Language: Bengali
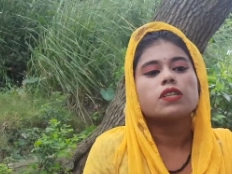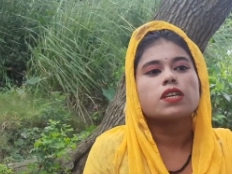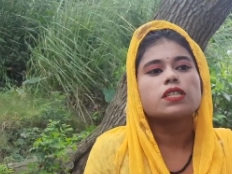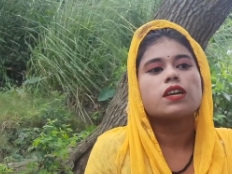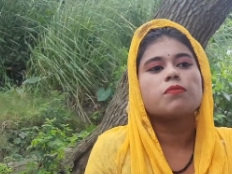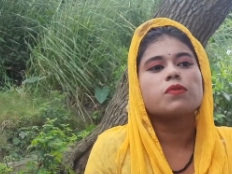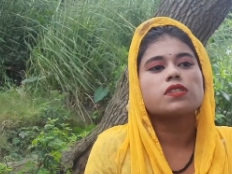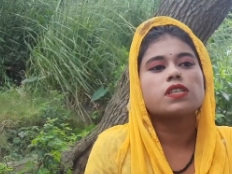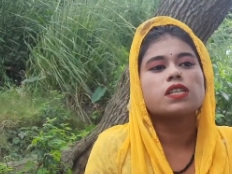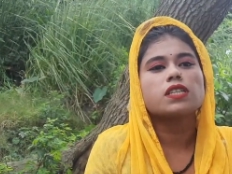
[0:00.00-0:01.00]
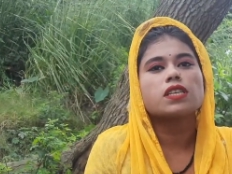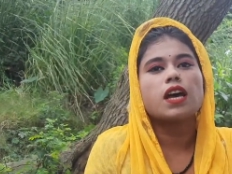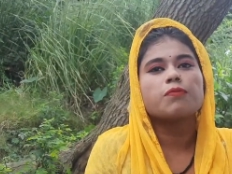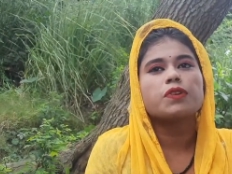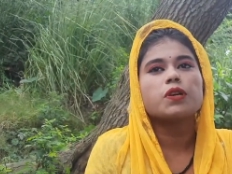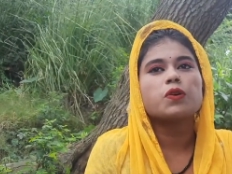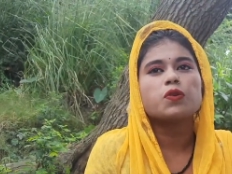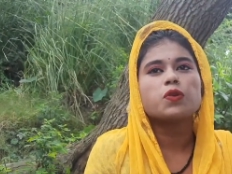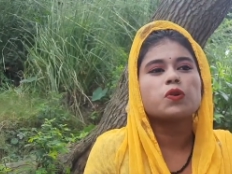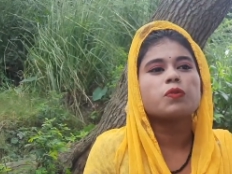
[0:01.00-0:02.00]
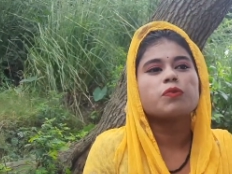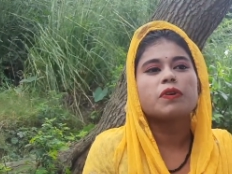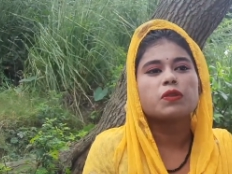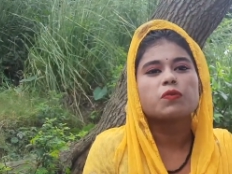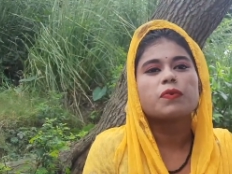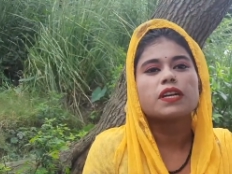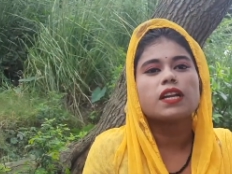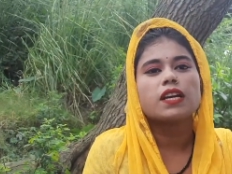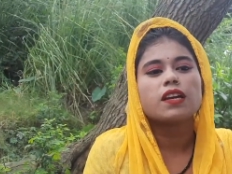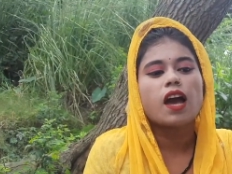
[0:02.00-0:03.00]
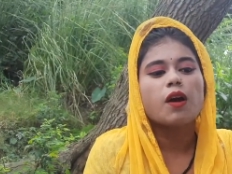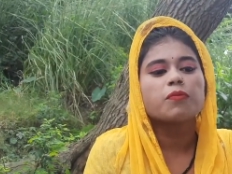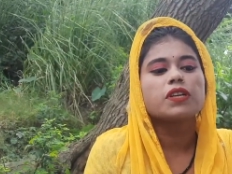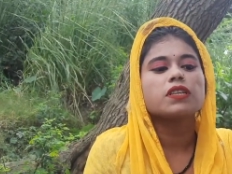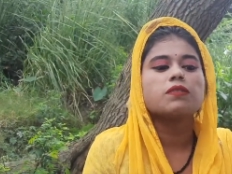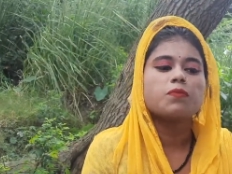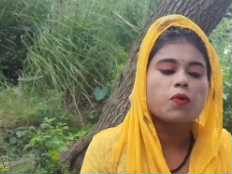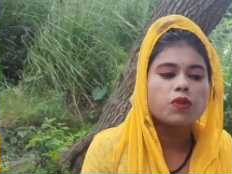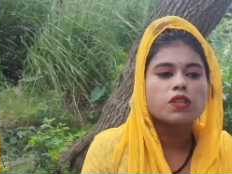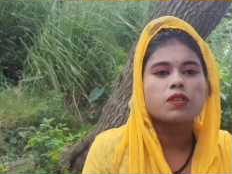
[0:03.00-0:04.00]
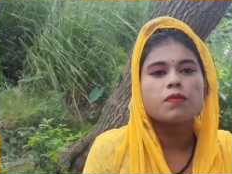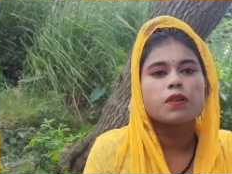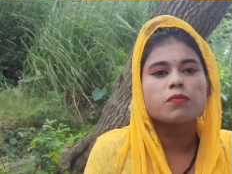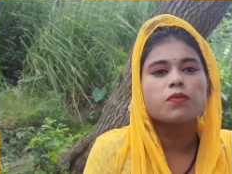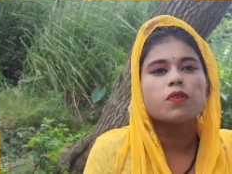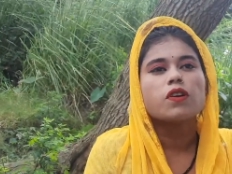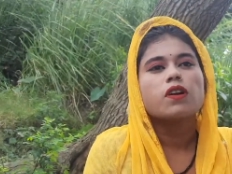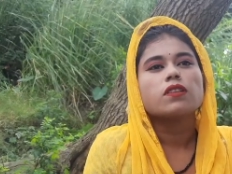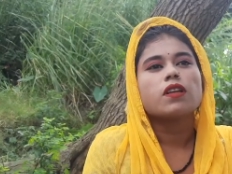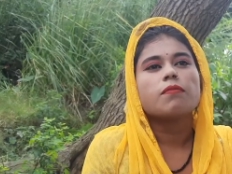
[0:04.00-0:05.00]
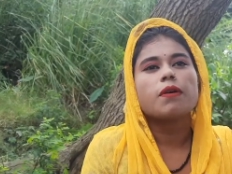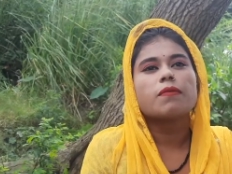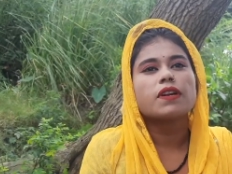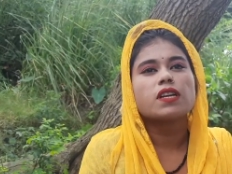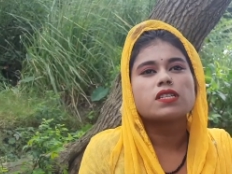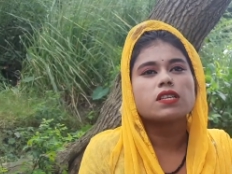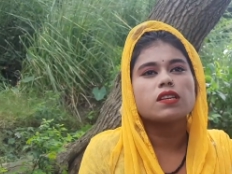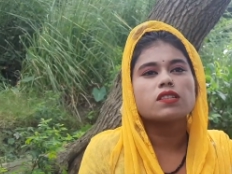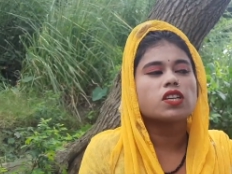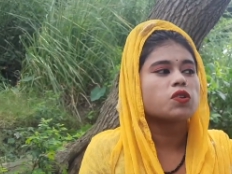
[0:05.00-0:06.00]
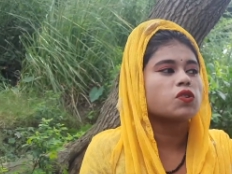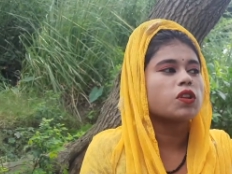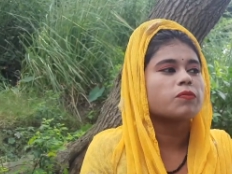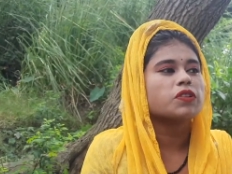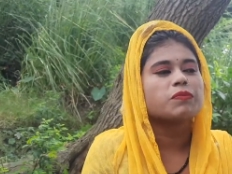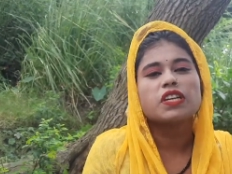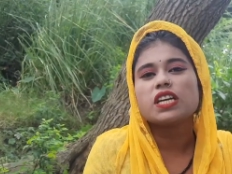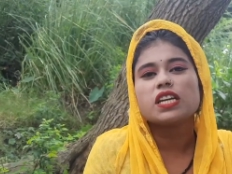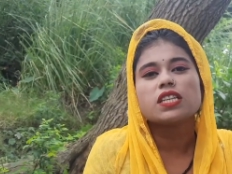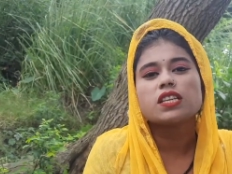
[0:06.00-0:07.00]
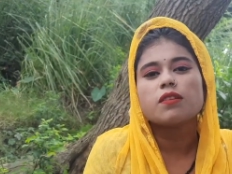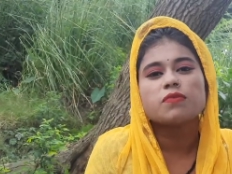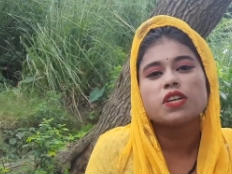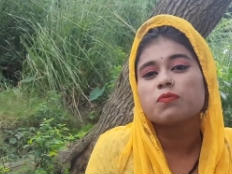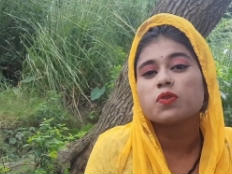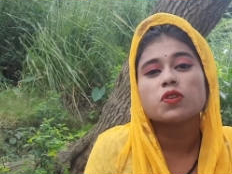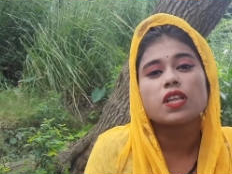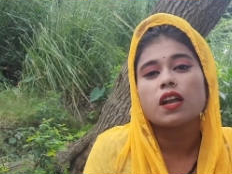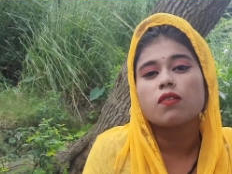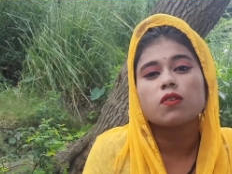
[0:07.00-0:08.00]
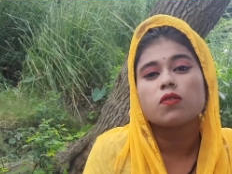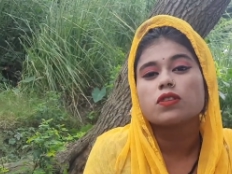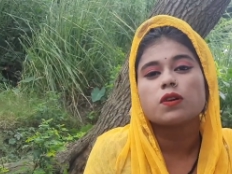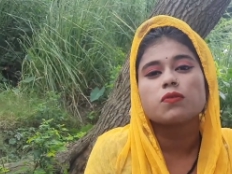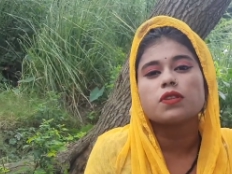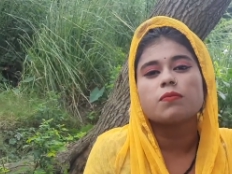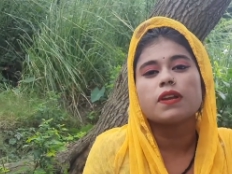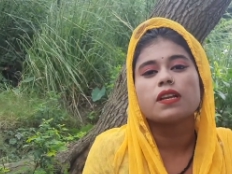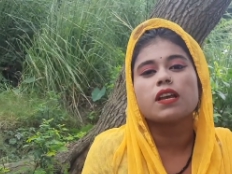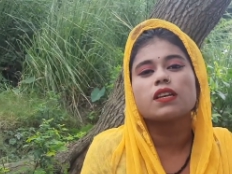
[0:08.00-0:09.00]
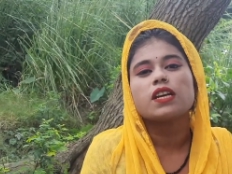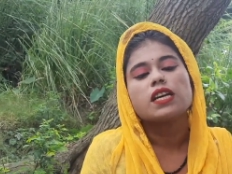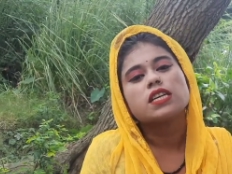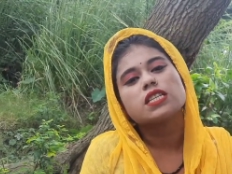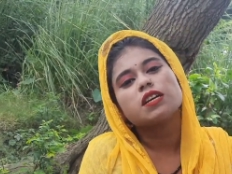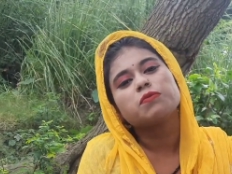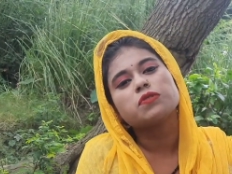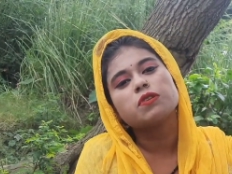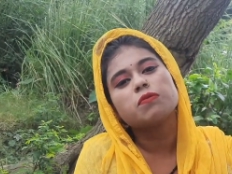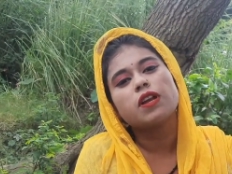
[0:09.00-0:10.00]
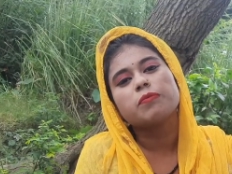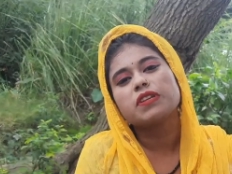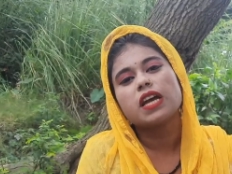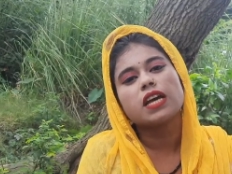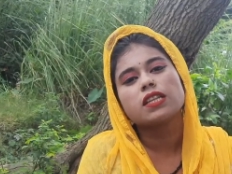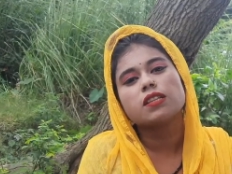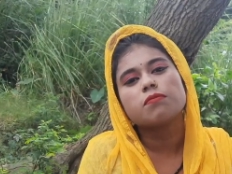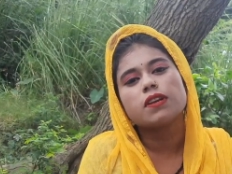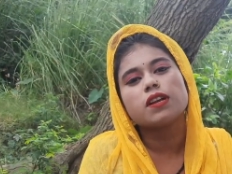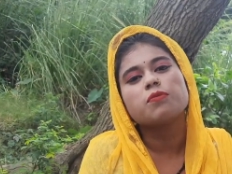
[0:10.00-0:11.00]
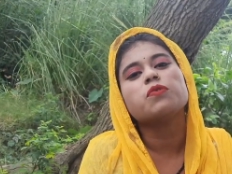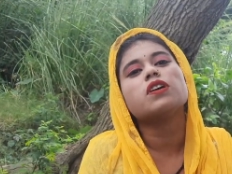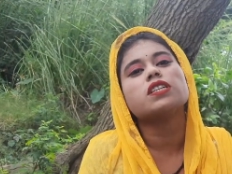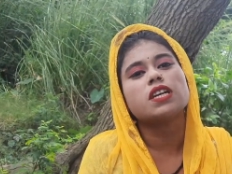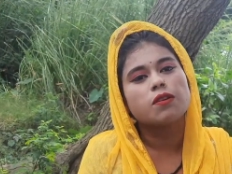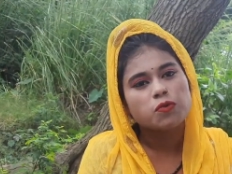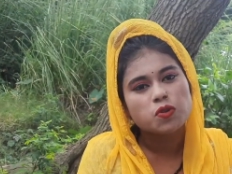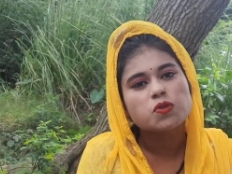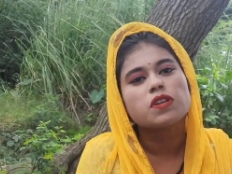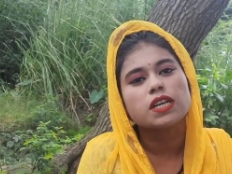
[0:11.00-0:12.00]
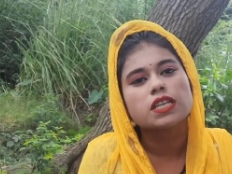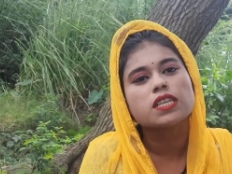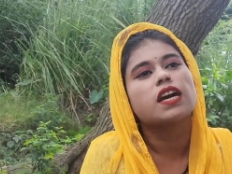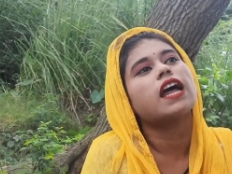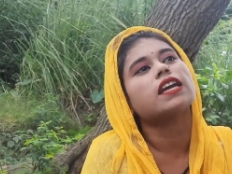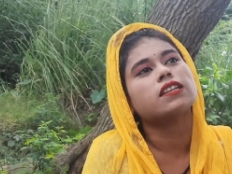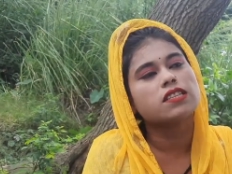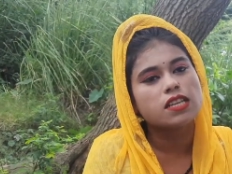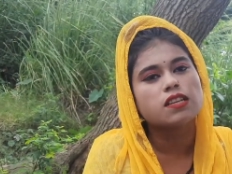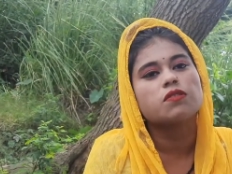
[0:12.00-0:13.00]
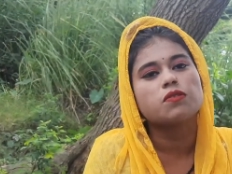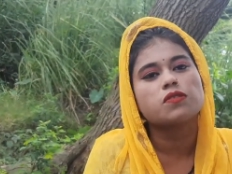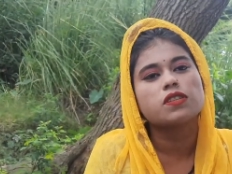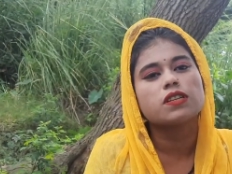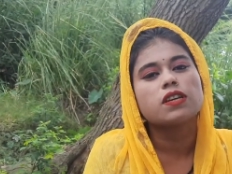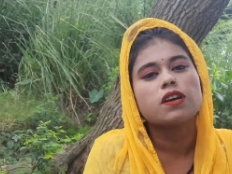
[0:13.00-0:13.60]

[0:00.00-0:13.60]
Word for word: তা সে বলছে যে আমি এখন তো আমি বেতন পাই নাই আমি পরও দিতে পারবো তা বাবাটার সাথে সেখন তো আমি মেডিকেলে ছিলাম ঠিক মতন তার লোক কথা কইতে পারি নাই সে বুঝছে বলে আমি টাকা দিতে পারি নাই বলে সে মনে চলে গেছে আরেকটা ছেলে ধরছে